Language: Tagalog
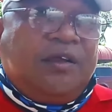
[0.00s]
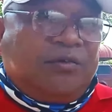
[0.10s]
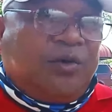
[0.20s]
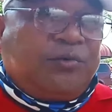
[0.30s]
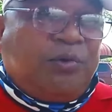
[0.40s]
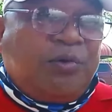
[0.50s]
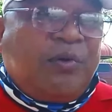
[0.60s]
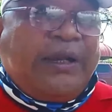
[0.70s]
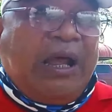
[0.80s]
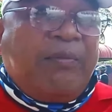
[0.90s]

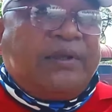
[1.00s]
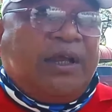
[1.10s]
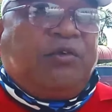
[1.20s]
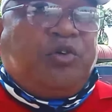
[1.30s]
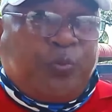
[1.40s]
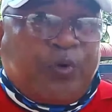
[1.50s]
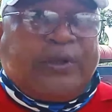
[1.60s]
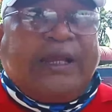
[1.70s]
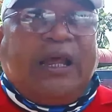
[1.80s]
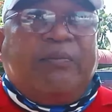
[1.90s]
Tutulungan namin siya,
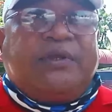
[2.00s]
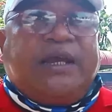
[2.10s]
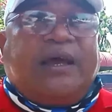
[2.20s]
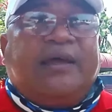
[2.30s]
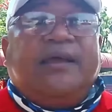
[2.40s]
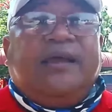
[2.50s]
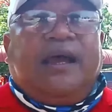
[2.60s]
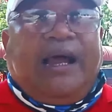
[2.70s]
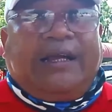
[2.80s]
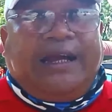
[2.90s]
susuportahan namin siya.
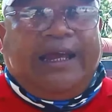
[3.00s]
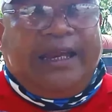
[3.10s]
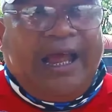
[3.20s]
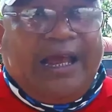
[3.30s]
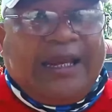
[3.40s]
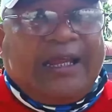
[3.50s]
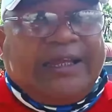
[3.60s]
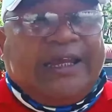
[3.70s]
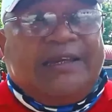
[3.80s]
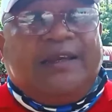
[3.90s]
At Saan? kailangan
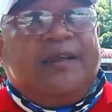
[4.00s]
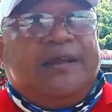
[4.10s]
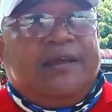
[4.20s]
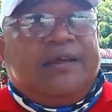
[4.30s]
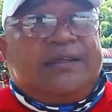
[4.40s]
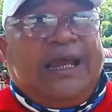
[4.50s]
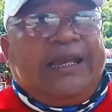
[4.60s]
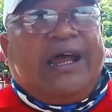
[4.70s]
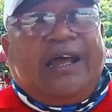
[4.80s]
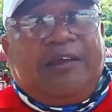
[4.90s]
natin,
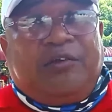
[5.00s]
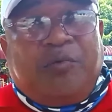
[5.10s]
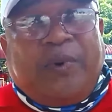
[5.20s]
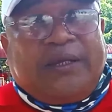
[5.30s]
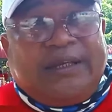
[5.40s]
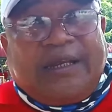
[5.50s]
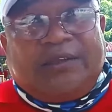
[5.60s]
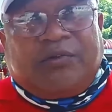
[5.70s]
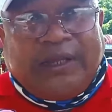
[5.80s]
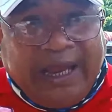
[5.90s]
sana kayo, yung mga
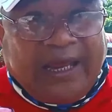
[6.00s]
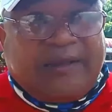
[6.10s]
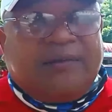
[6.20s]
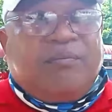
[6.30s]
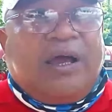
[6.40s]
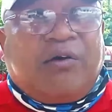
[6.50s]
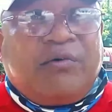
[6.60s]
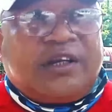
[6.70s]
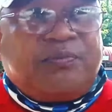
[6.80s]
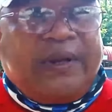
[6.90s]
senador na yan, mga
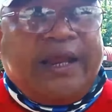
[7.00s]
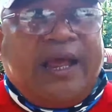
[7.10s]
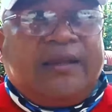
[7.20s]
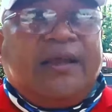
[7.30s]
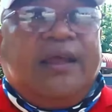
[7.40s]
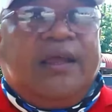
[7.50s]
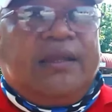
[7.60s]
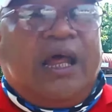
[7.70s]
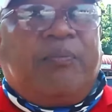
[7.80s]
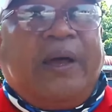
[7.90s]
congressman na yan,
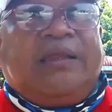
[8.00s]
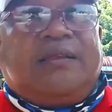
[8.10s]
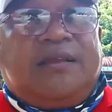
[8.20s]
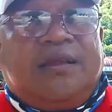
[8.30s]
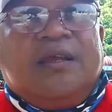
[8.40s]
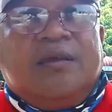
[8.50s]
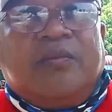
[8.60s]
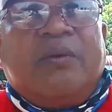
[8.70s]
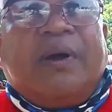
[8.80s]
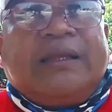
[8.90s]
dapat
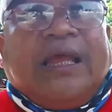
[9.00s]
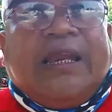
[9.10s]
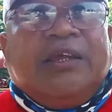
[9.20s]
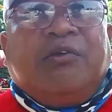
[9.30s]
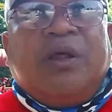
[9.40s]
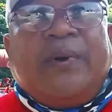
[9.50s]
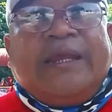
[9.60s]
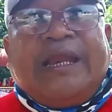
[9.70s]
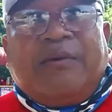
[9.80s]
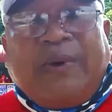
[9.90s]
may mga talino
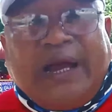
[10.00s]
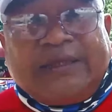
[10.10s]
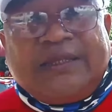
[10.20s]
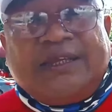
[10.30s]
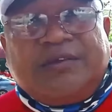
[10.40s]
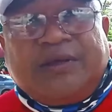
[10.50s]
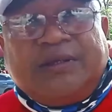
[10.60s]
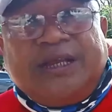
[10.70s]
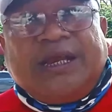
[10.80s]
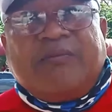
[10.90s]
naman yan eh. Bakit hindi nyo
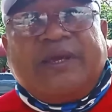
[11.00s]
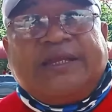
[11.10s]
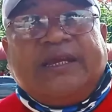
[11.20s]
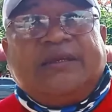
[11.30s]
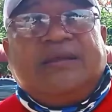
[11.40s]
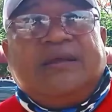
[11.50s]
nila gamitin?